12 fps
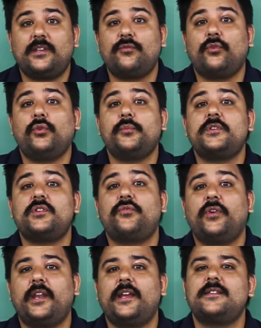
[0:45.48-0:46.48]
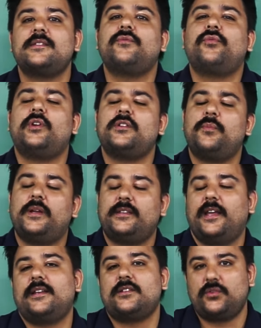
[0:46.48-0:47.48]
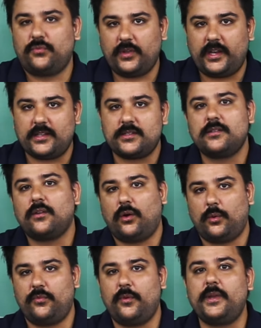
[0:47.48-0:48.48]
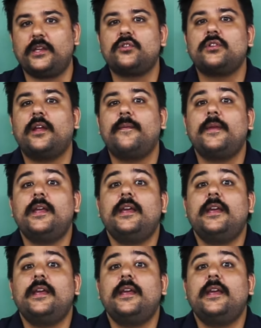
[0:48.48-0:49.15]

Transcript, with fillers: ter volumes diferentes se for de matérias diferentes, obviamente, né?